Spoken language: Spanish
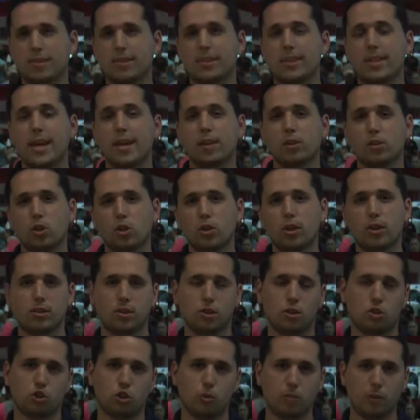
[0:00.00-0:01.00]

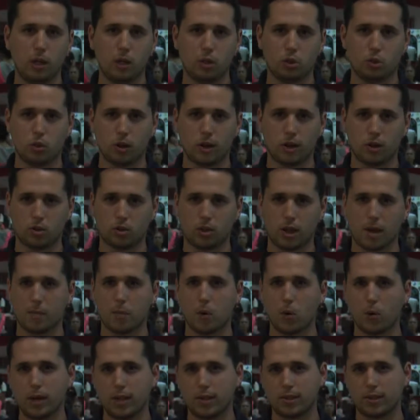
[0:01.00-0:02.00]
118 mil usuarios se han
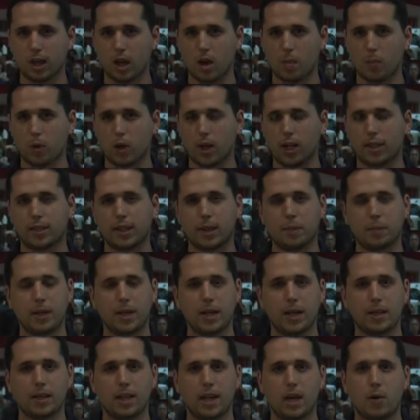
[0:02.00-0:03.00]
movilizado por el
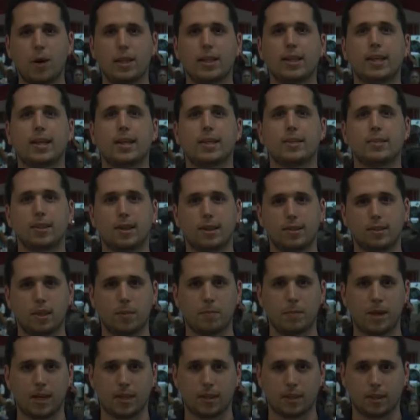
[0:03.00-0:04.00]
terminal de la bandera hasta este
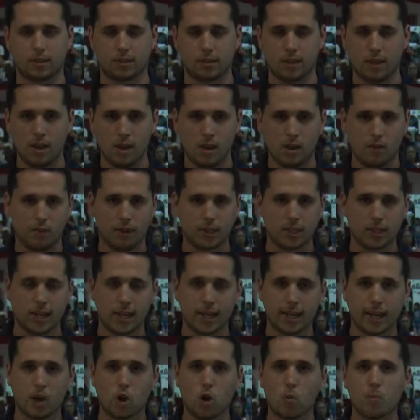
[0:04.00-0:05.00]
martes, fecha en
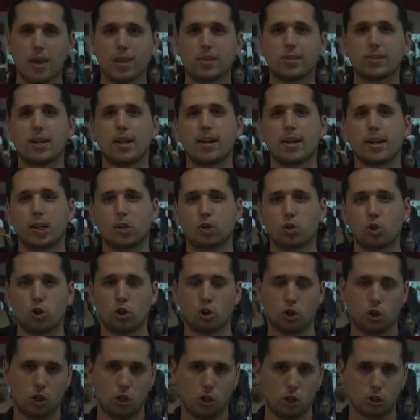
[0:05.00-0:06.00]
la que comienza el
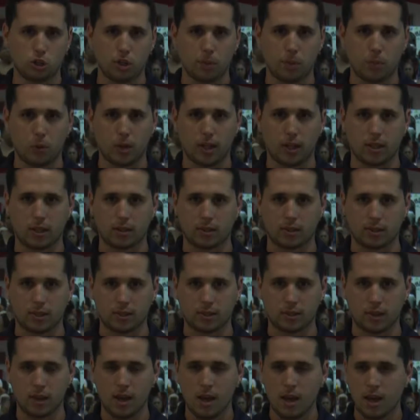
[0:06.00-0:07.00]
retorno de los
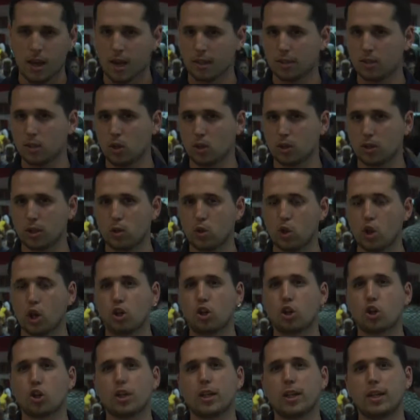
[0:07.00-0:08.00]
temporadistas. Así lo aseguró el
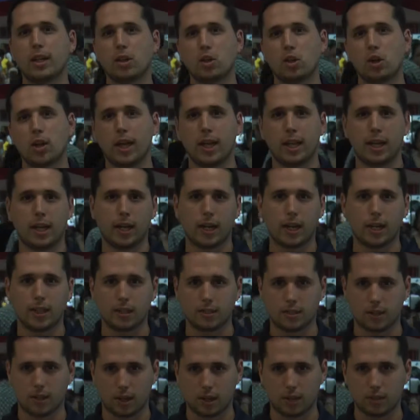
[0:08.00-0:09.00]
coordinador general de
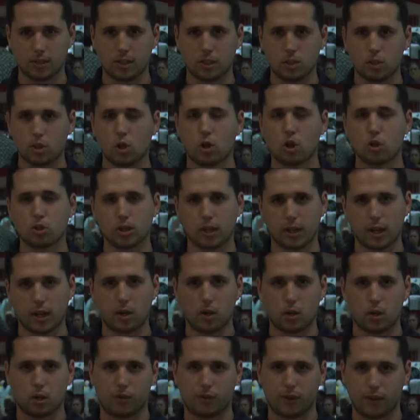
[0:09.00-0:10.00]
este recinto, José
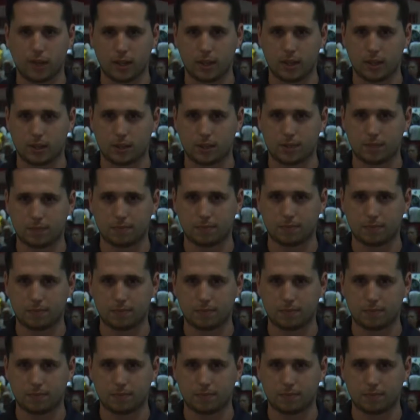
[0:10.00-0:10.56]
Gregorio Franquís.